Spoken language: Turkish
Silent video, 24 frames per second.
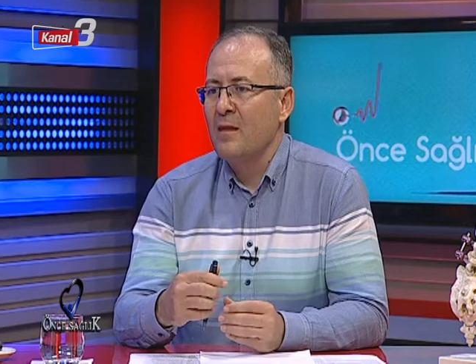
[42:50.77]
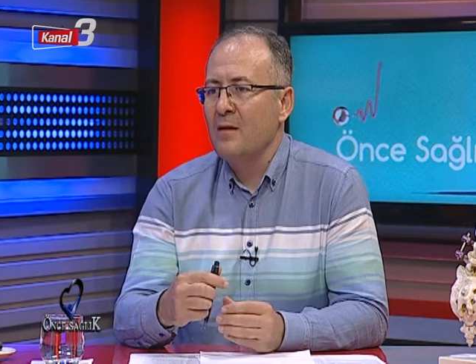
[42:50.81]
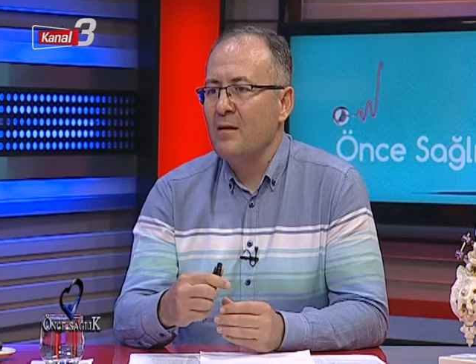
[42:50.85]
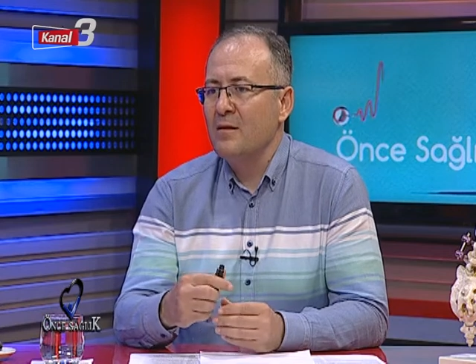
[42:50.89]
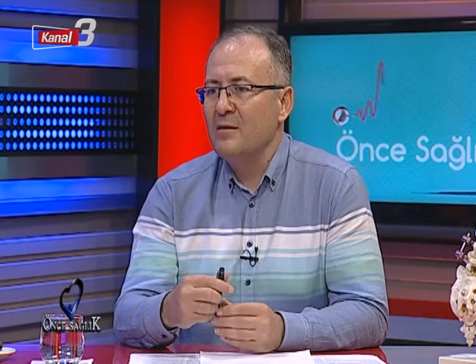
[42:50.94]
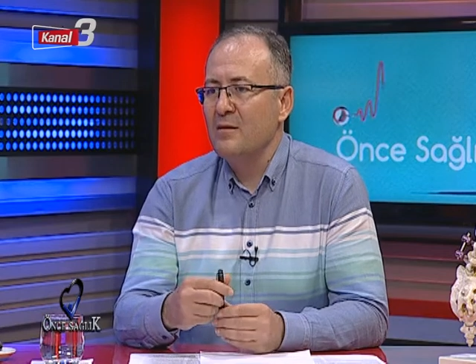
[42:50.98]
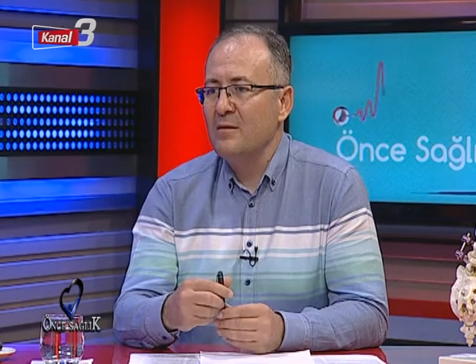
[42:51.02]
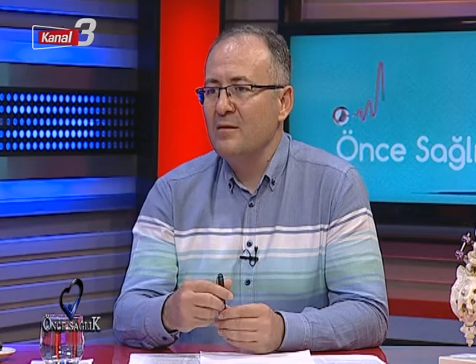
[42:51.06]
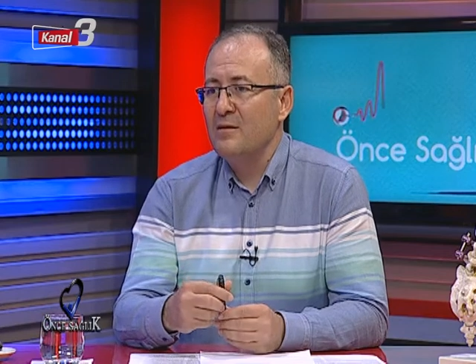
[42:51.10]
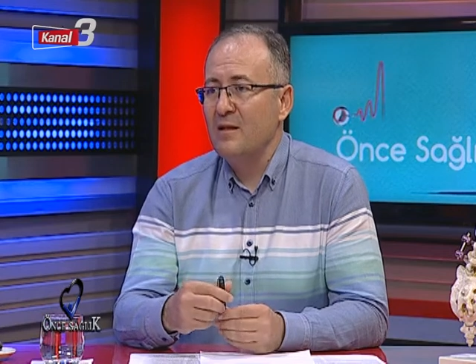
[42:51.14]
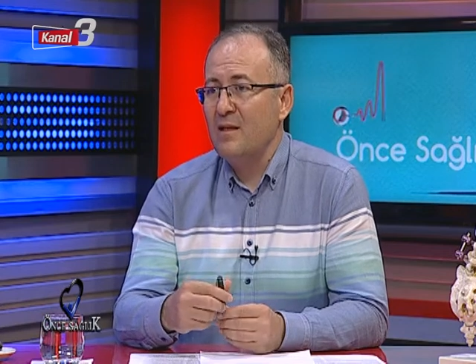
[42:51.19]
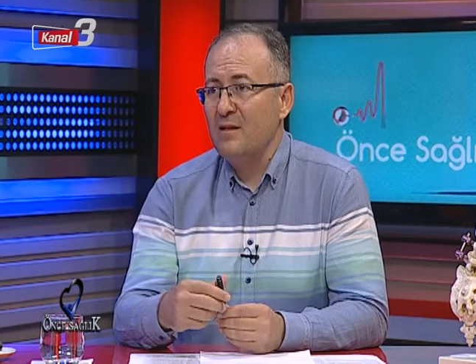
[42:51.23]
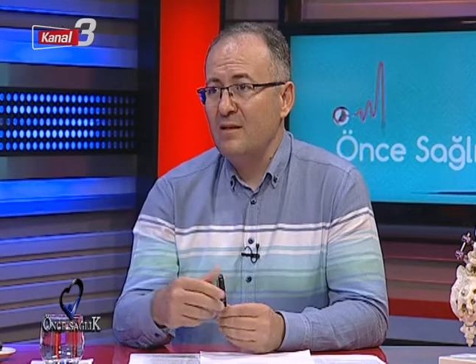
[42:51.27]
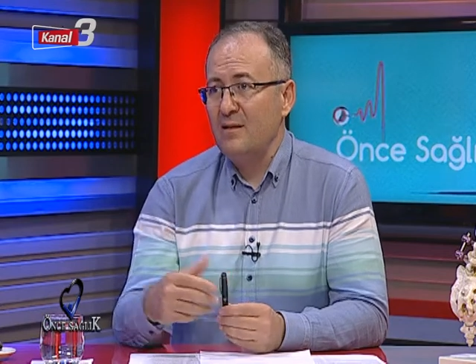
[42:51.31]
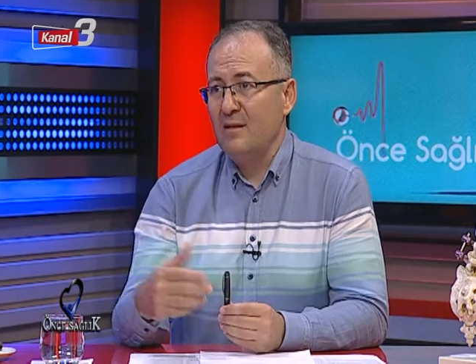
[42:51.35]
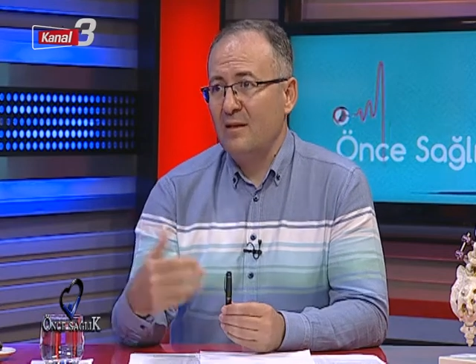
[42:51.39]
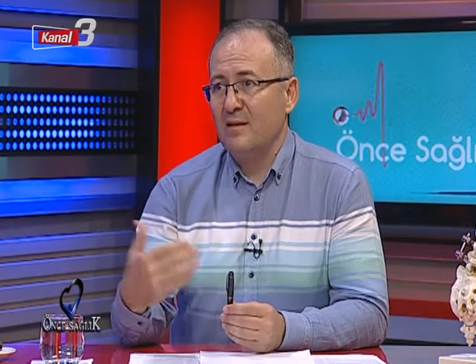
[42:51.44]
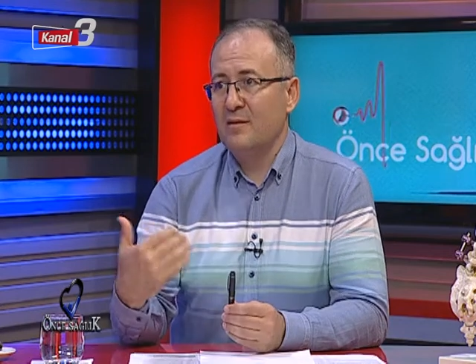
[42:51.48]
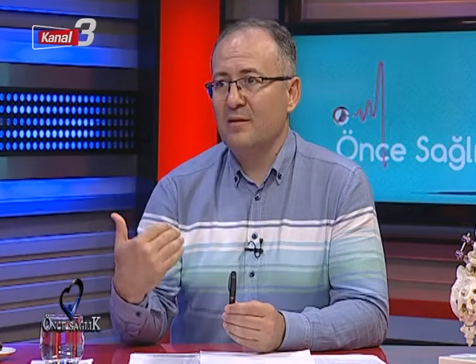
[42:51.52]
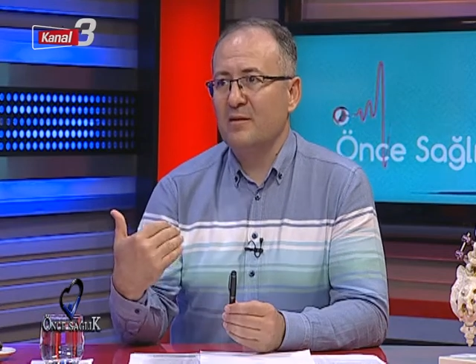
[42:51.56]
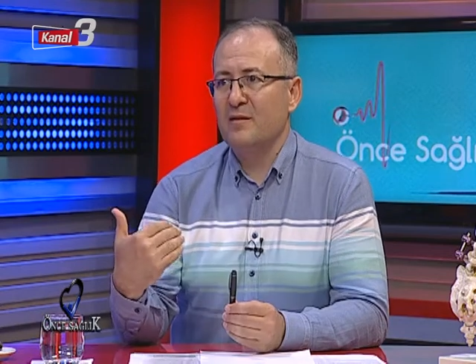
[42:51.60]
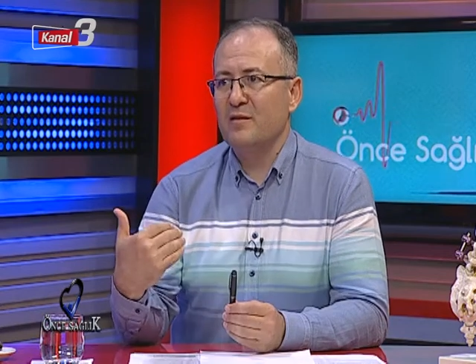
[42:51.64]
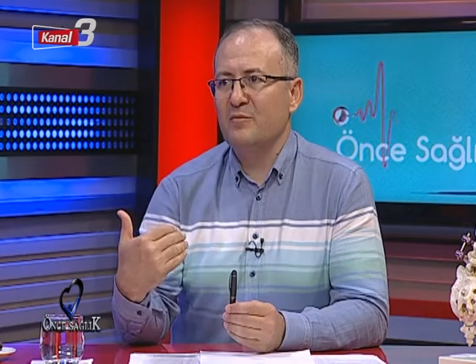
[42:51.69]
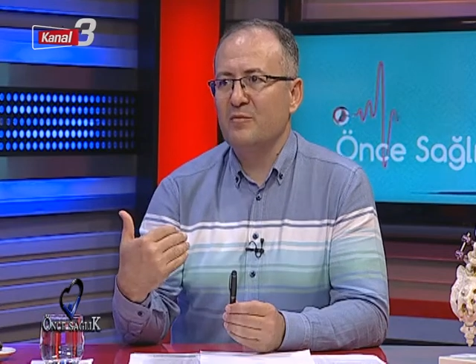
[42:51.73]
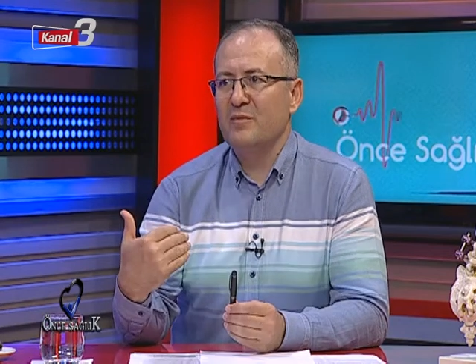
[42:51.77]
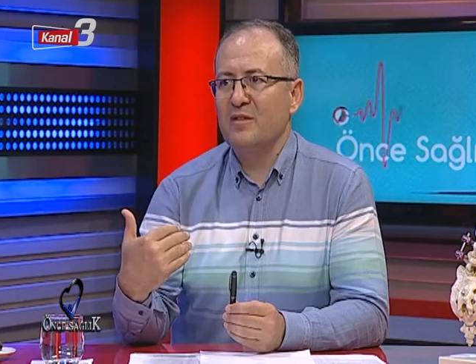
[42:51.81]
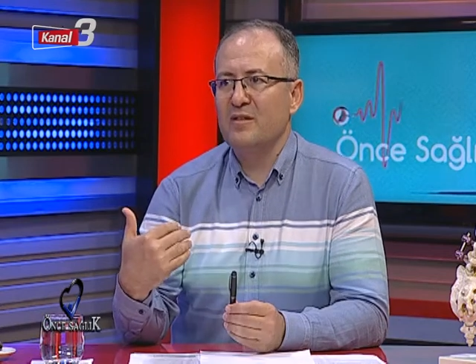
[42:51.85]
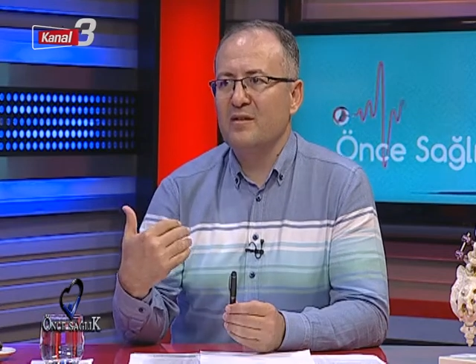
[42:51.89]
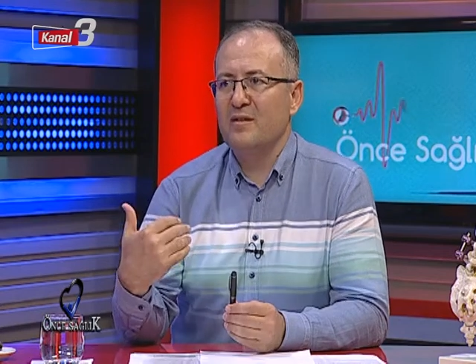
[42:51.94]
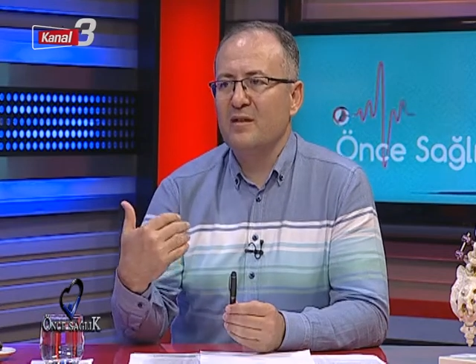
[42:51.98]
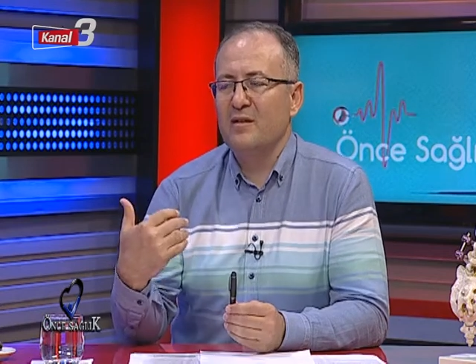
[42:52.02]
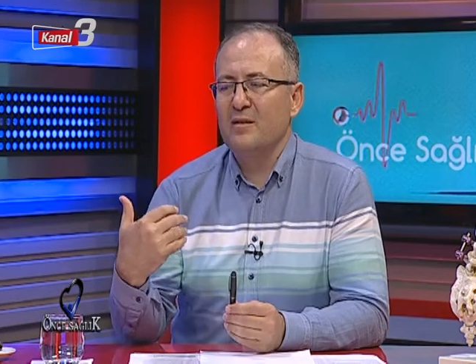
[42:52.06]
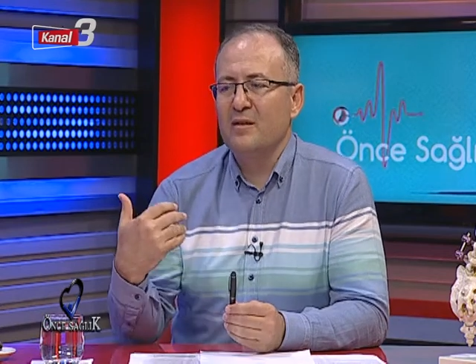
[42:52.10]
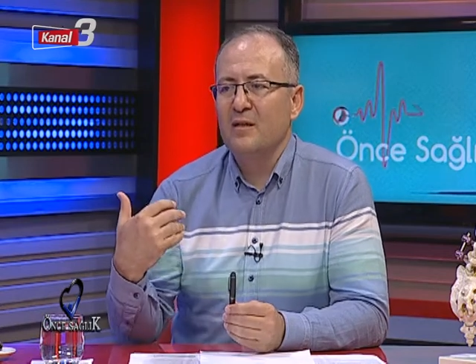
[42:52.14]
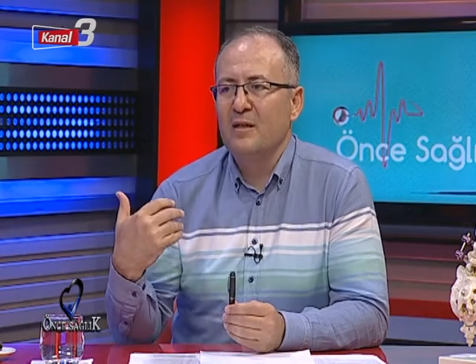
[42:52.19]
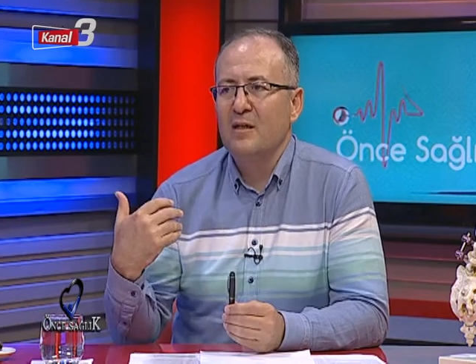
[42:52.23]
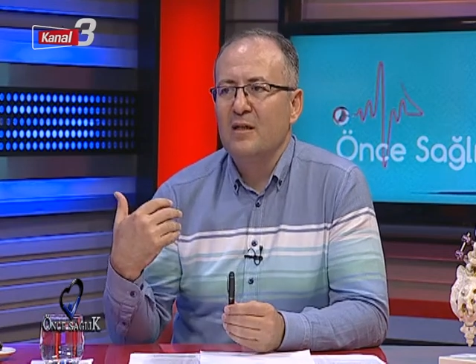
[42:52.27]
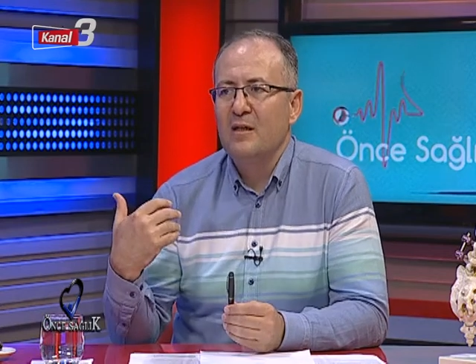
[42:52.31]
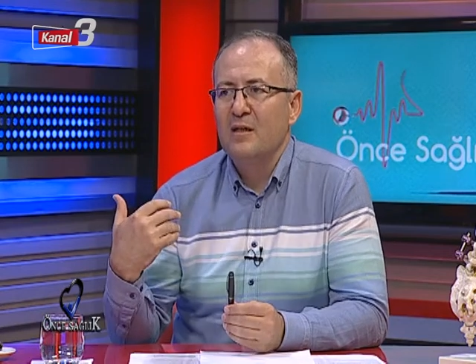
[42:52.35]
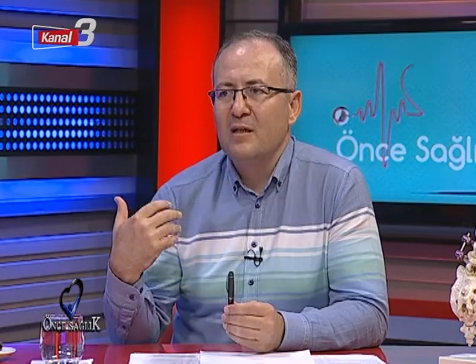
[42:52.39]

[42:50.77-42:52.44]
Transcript: E, yan yattığımızda